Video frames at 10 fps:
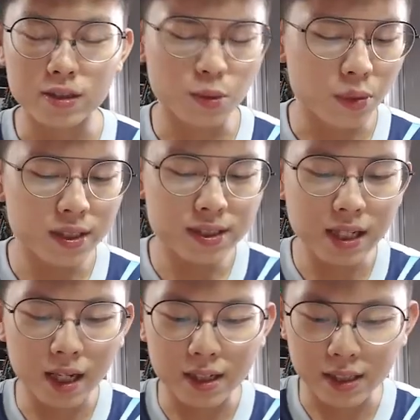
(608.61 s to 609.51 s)
什么意思
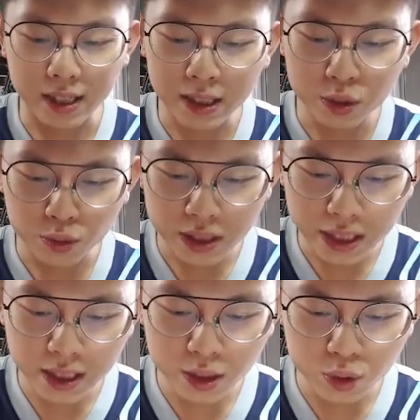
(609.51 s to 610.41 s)
啊？你看，从第
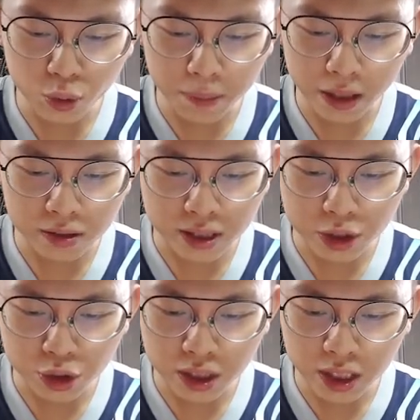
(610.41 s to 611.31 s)
一个坐标移
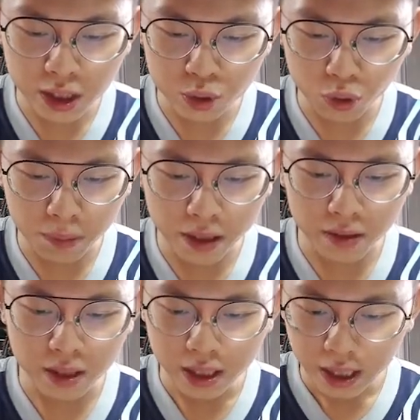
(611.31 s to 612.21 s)
去第二个坐标，
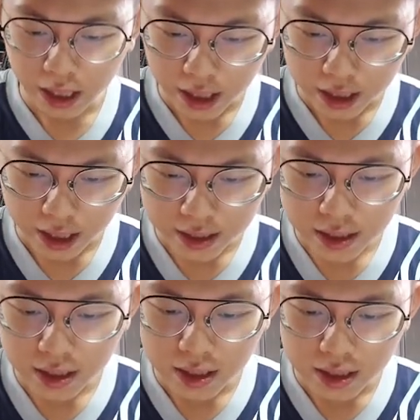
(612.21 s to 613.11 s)
它是
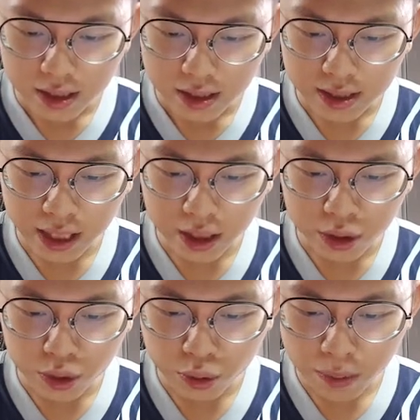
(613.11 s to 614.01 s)
向
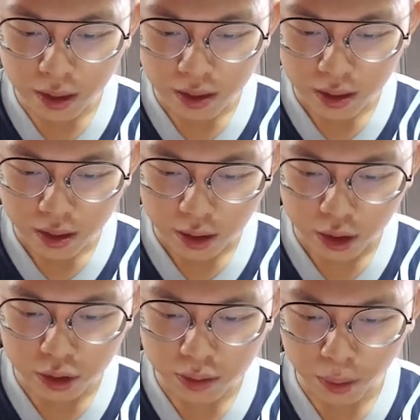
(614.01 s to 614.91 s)
右边，也
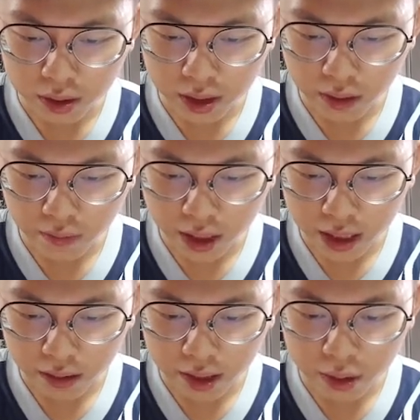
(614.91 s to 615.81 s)
就是 positive 方向
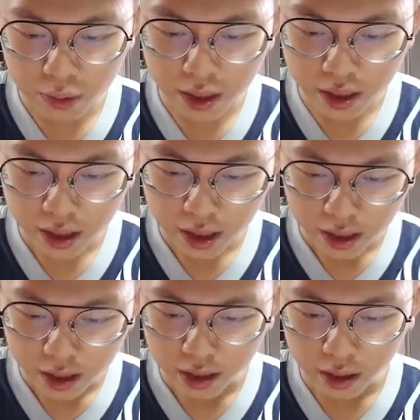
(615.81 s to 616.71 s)
有一个位，
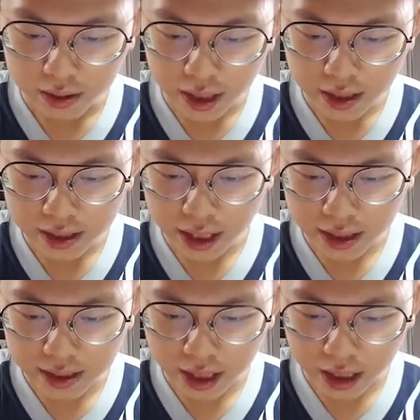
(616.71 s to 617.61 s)
然后再
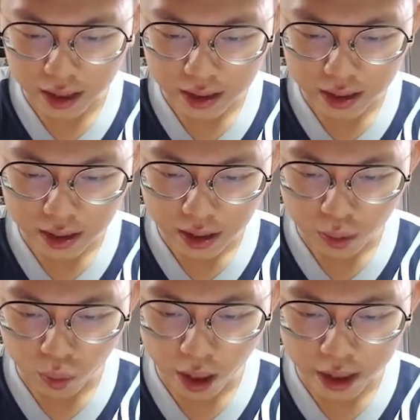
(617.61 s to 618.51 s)
向上。
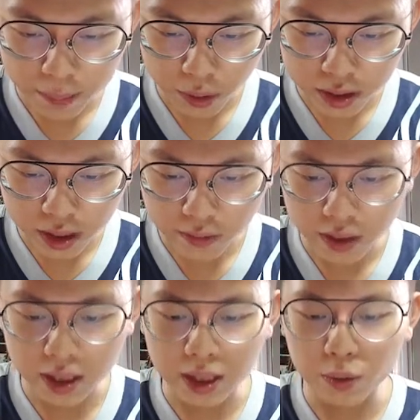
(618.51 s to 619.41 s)
y 的 positive
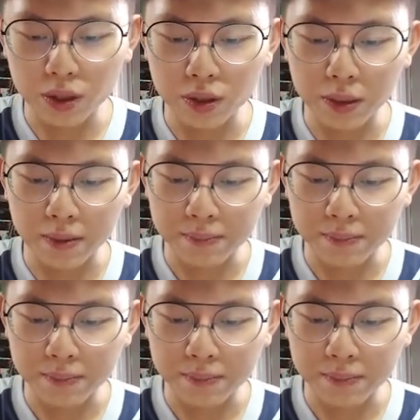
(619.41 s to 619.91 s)
一个位对吧？